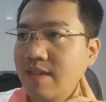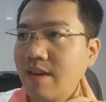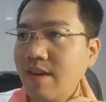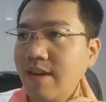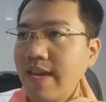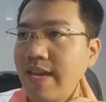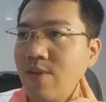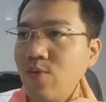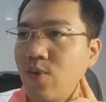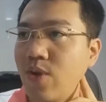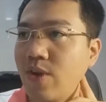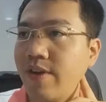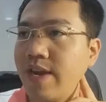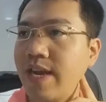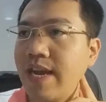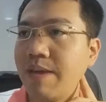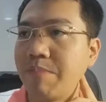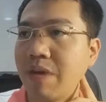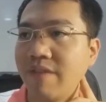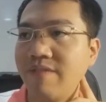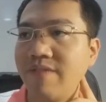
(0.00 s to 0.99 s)
đó, in quẩy có
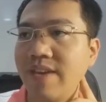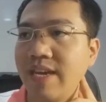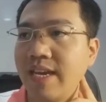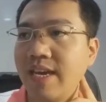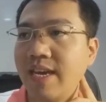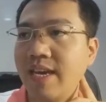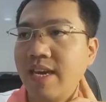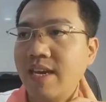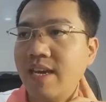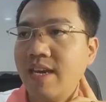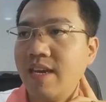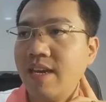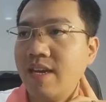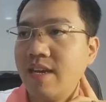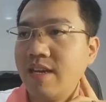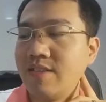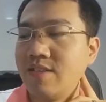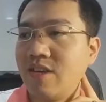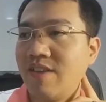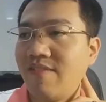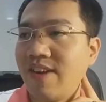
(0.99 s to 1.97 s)
nghĩa là bởi vì
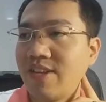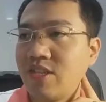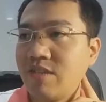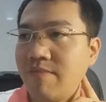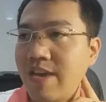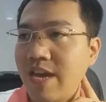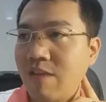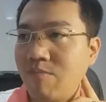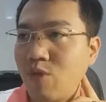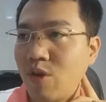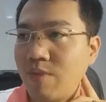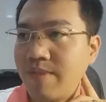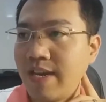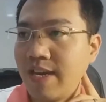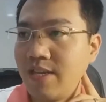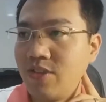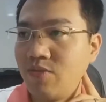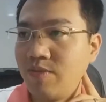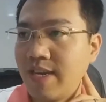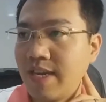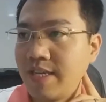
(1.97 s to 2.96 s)
giờ và trong bài học buổi hôm
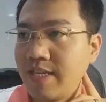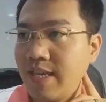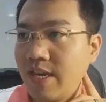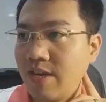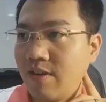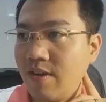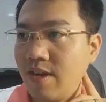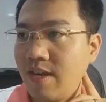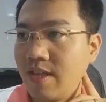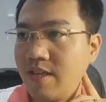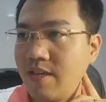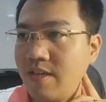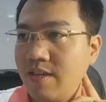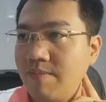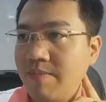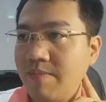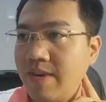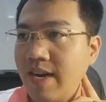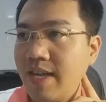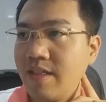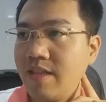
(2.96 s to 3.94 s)
nay chúng ta sẽ có là
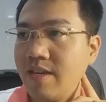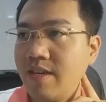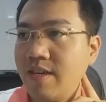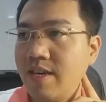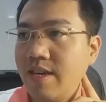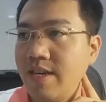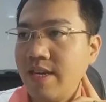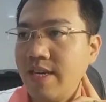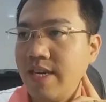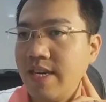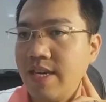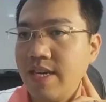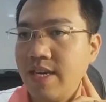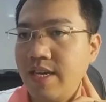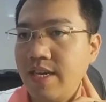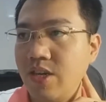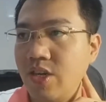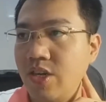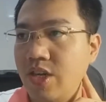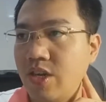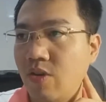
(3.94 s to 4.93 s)
từ mới là từ
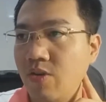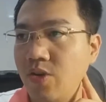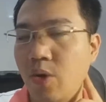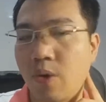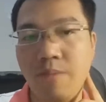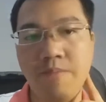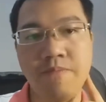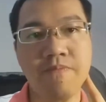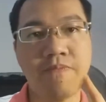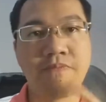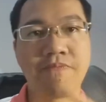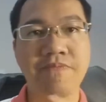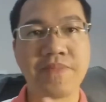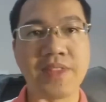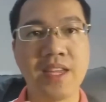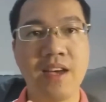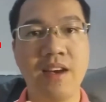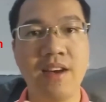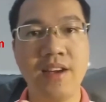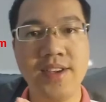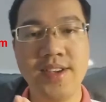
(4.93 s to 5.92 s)
yếu dũng
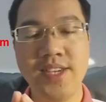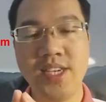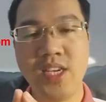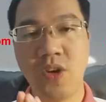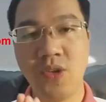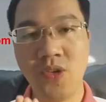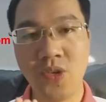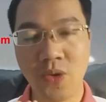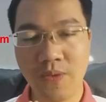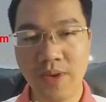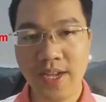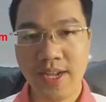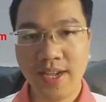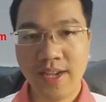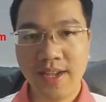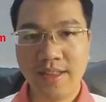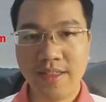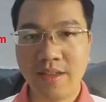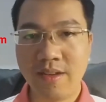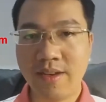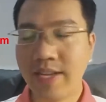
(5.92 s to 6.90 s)
đó, yếu dũng
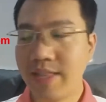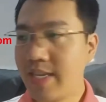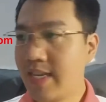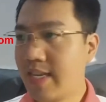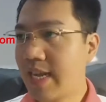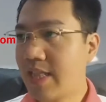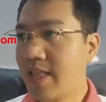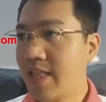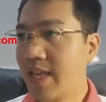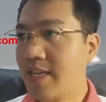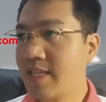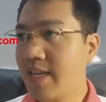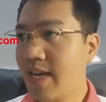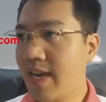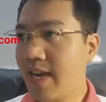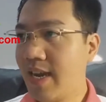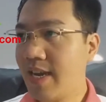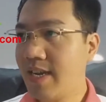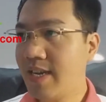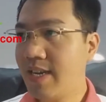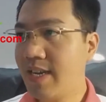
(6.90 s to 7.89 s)
từ này thì lát ta
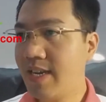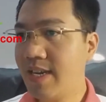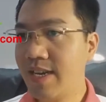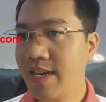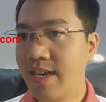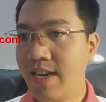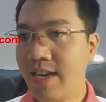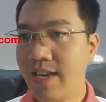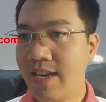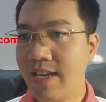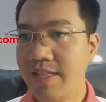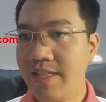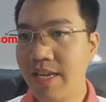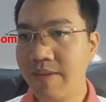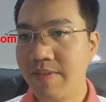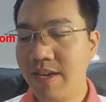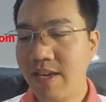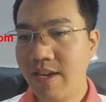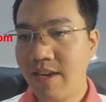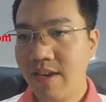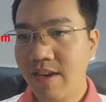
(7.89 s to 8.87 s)
sẽ đi uh, đi
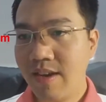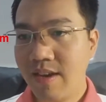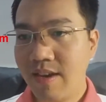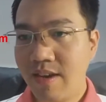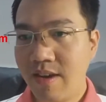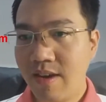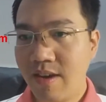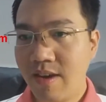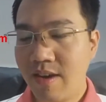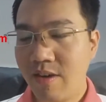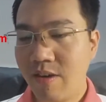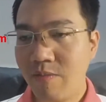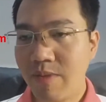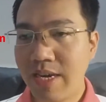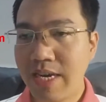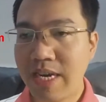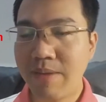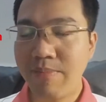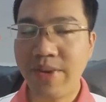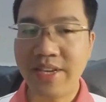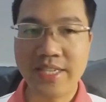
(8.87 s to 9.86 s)
tiếp uh, hôm
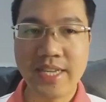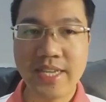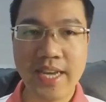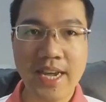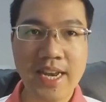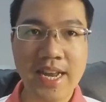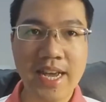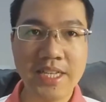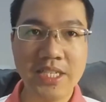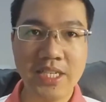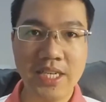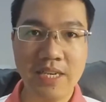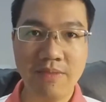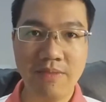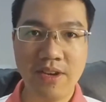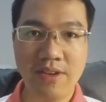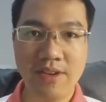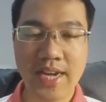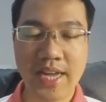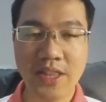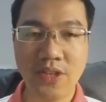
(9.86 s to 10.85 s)
nay là mình sẽ
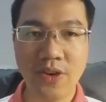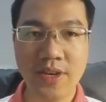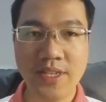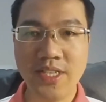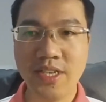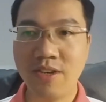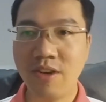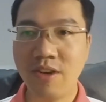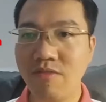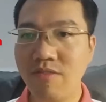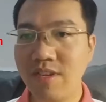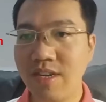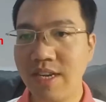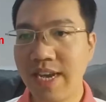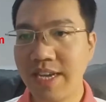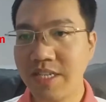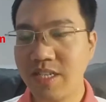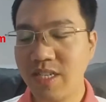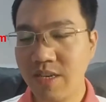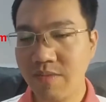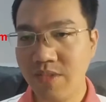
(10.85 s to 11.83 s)
livestream là ngắn thôi không
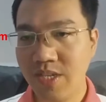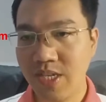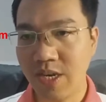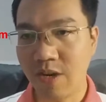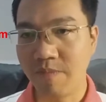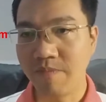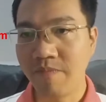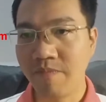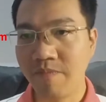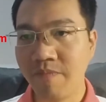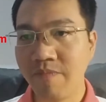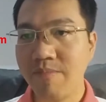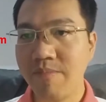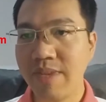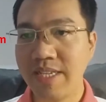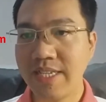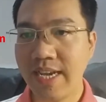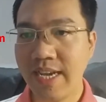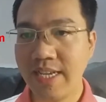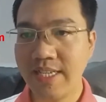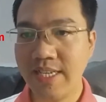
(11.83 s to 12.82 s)
livestream nhiều
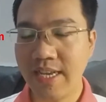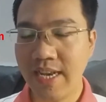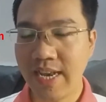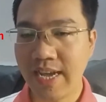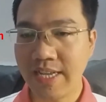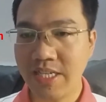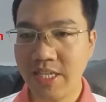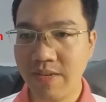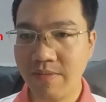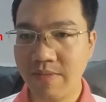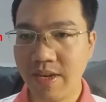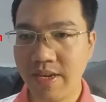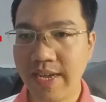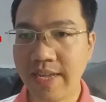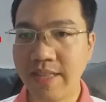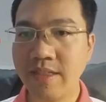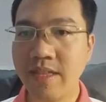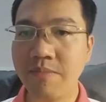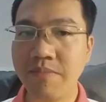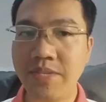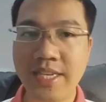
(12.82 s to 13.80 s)
mình sẽ chỉ livestream là
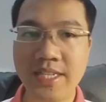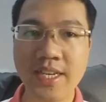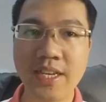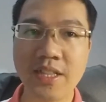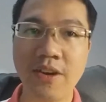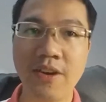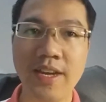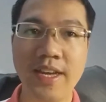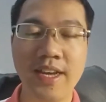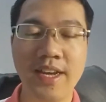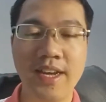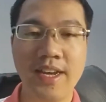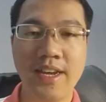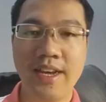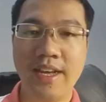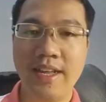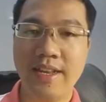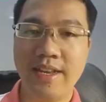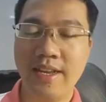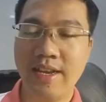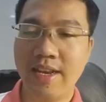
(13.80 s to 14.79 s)
đến tầm 9 giờ thôi
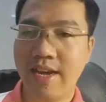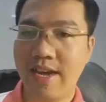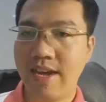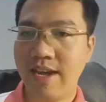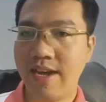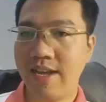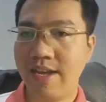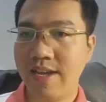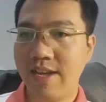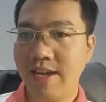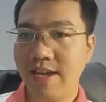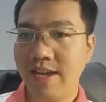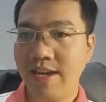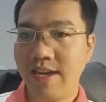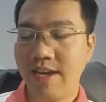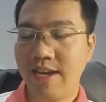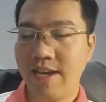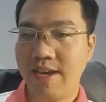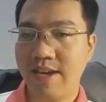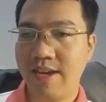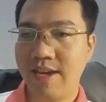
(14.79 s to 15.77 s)
nên là
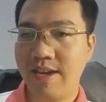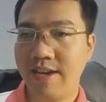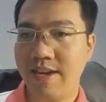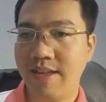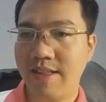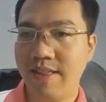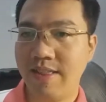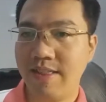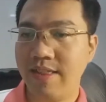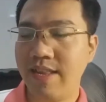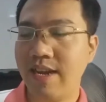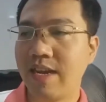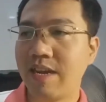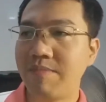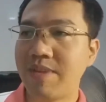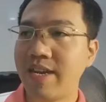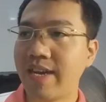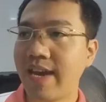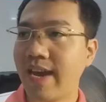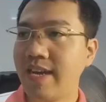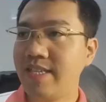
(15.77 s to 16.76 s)
uh, nên là
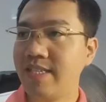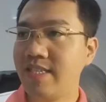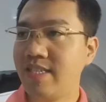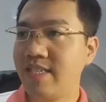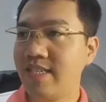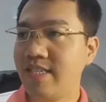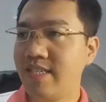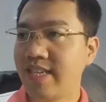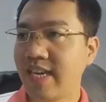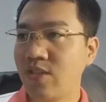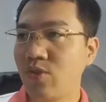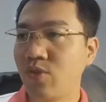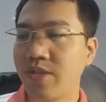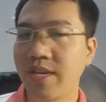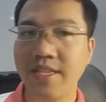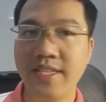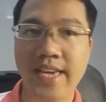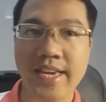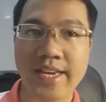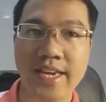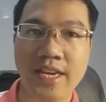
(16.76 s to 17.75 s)
các bạn hãy tranh thủ
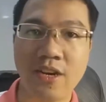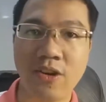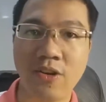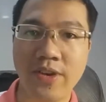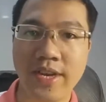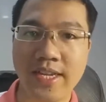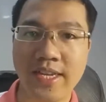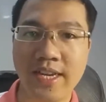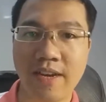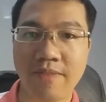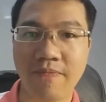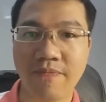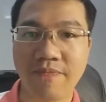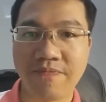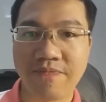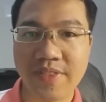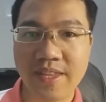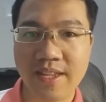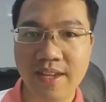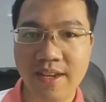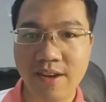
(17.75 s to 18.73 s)
thật nhanh cái câu đấy nhá
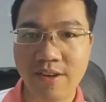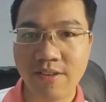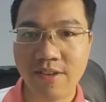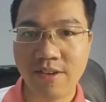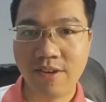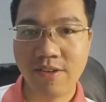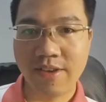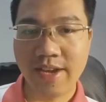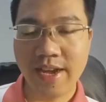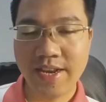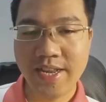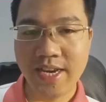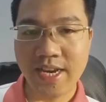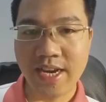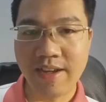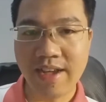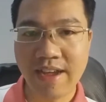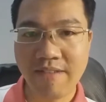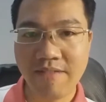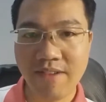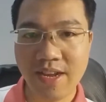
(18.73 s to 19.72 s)
ok như
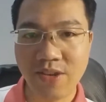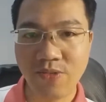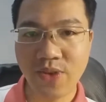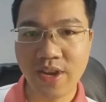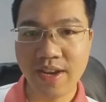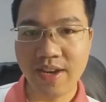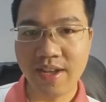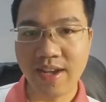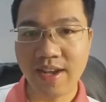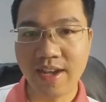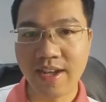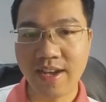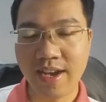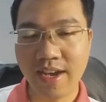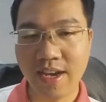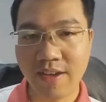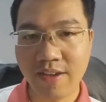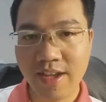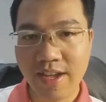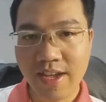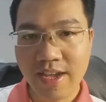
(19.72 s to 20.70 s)
là em linh viết à
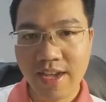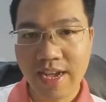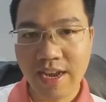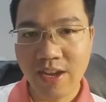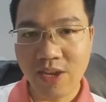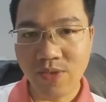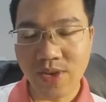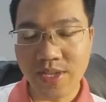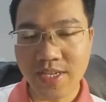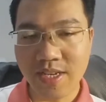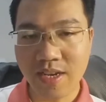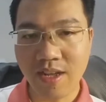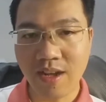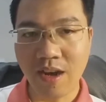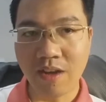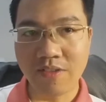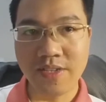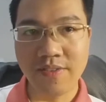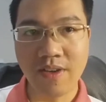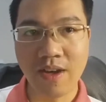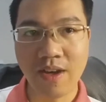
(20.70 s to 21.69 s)
thế rồi em linh viết chắc là
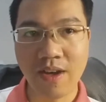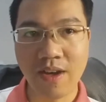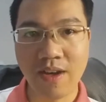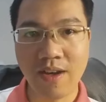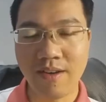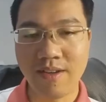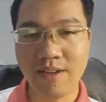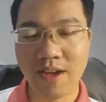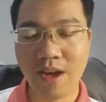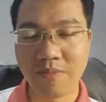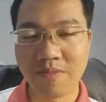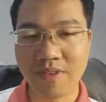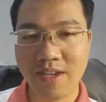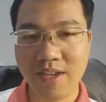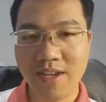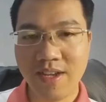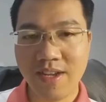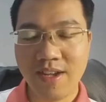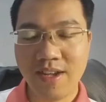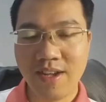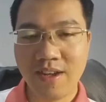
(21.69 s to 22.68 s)
họ học họ, họ
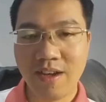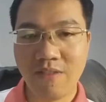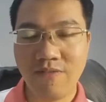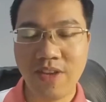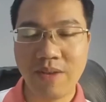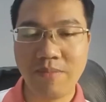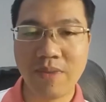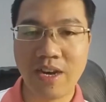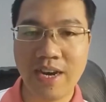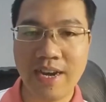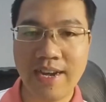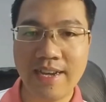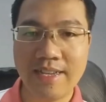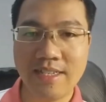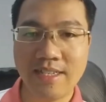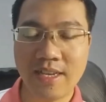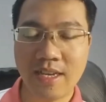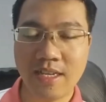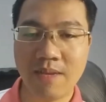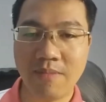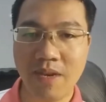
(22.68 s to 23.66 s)
học viên
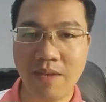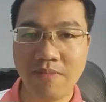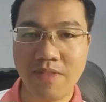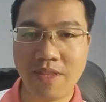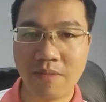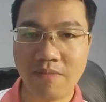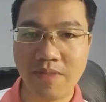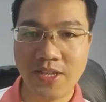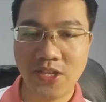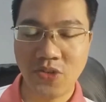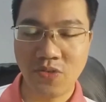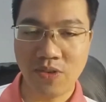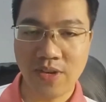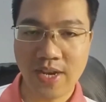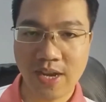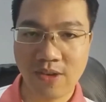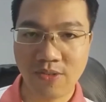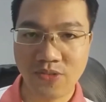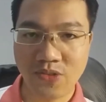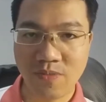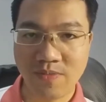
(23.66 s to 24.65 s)
mới gia nhập lớp học tiếng Trung
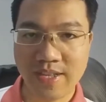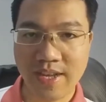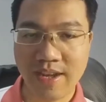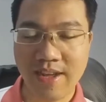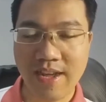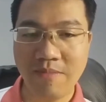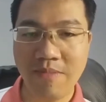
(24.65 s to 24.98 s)
online của chúng ta.